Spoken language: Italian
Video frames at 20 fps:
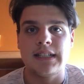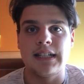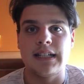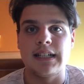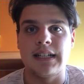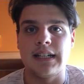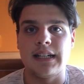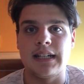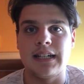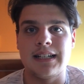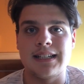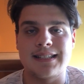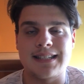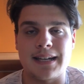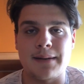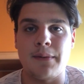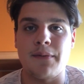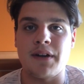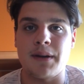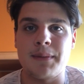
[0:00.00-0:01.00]
eh,
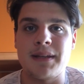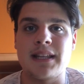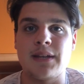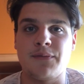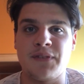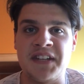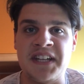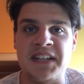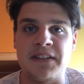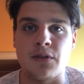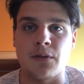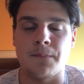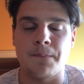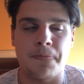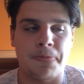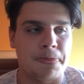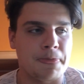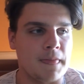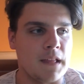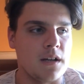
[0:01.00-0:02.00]
sarebbe veramente finito
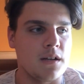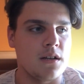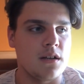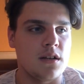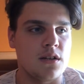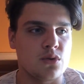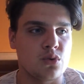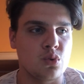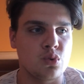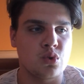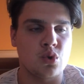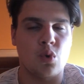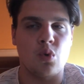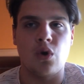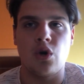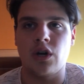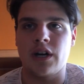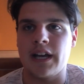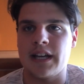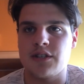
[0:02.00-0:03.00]
eh, tutto
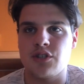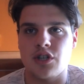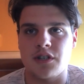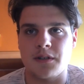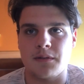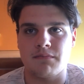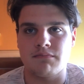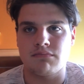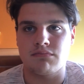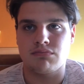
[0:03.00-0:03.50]
quello che cioè,